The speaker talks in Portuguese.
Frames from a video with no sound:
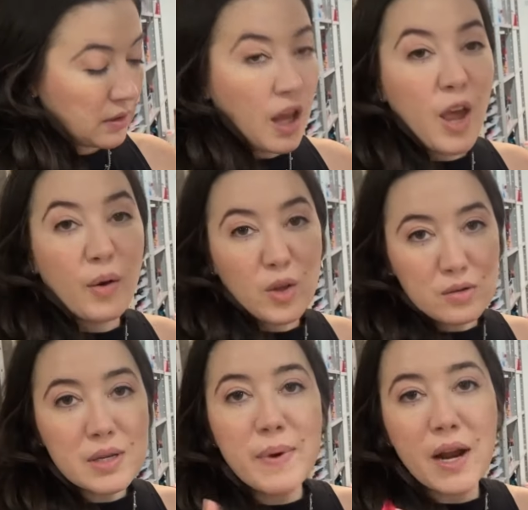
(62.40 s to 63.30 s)
Eu adoro
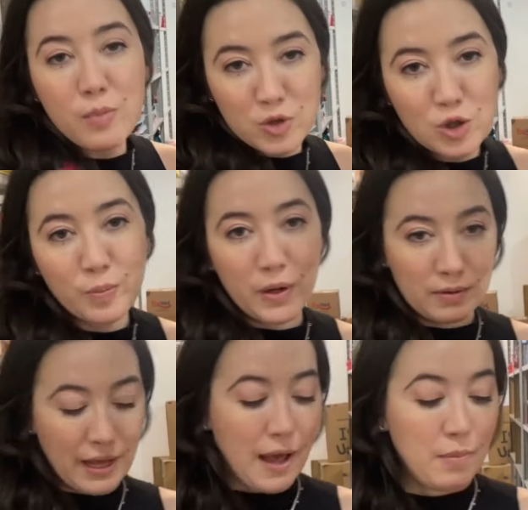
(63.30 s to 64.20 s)
separar tudo pedido pelo
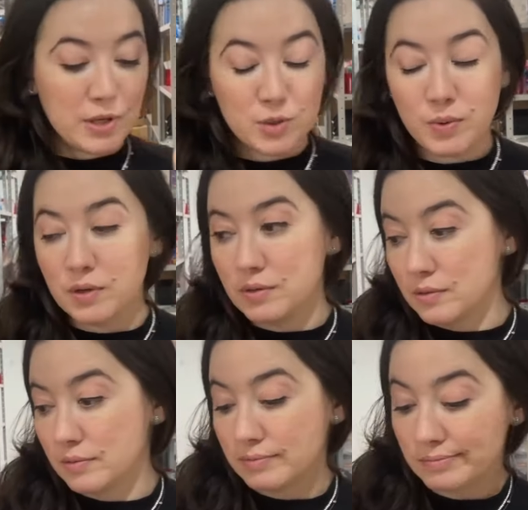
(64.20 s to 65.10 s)
tablet,
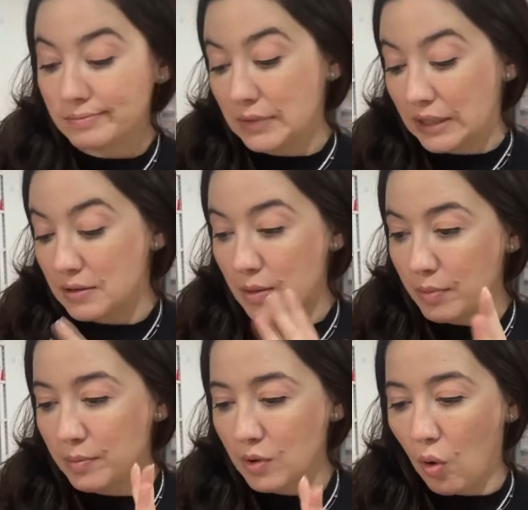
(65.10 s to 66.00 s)
pelo... é que eu
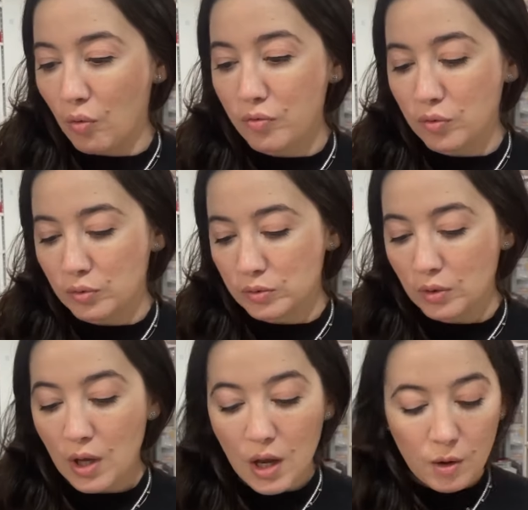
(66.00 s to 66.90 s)
sempre me confundo.
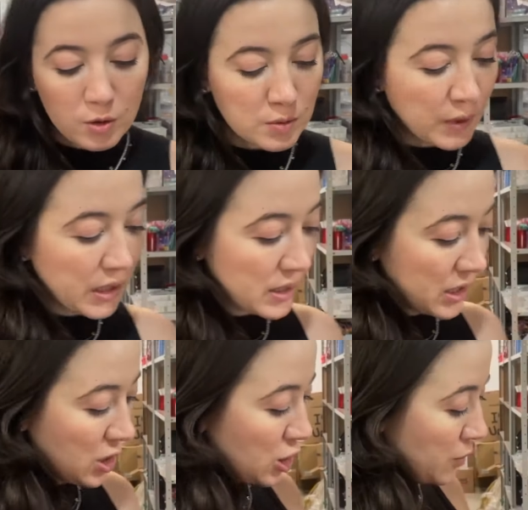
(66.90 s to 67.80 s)
Os brindes a
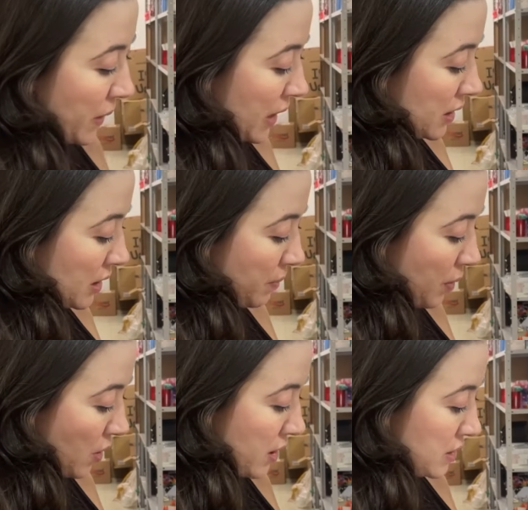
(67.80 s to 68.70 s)
gente pega
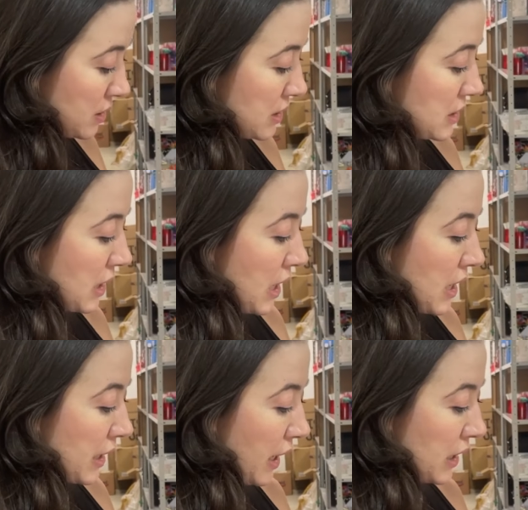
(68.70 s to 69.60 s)
depois.
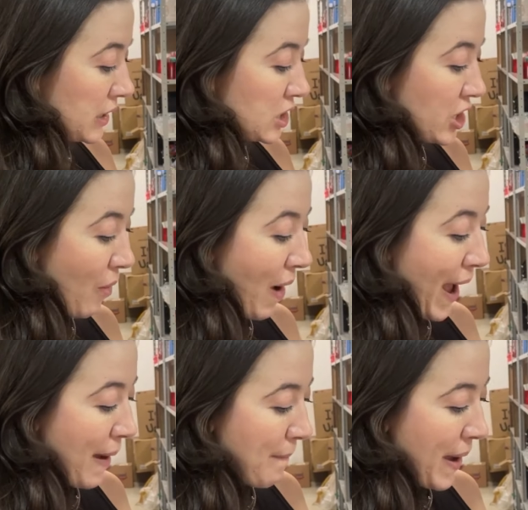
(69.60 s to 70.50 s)
Caneta em gel
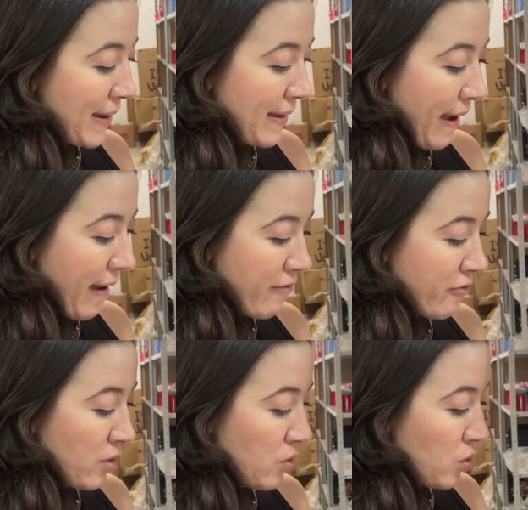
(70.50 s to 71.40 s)

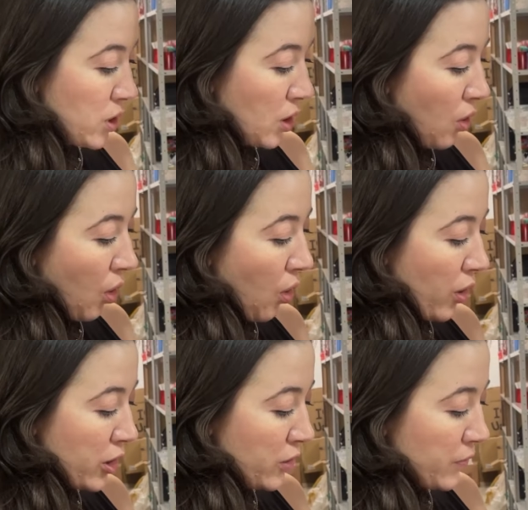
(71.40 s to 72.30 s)
apagável,
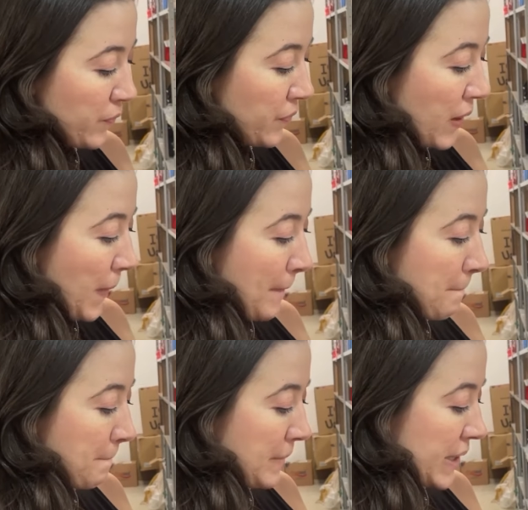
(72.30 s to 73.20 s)
unicórnio,
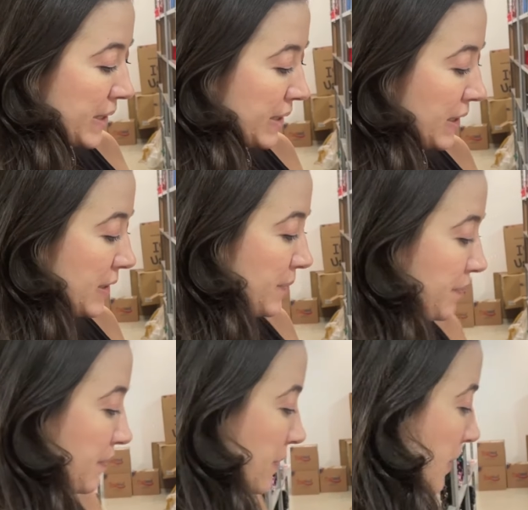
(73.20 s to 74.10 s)
panda
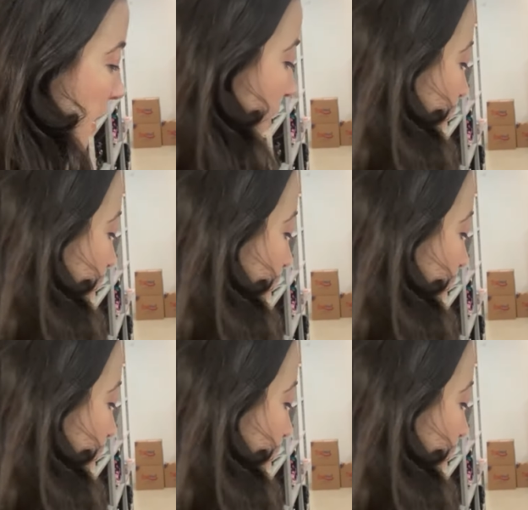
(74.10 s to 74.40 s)
e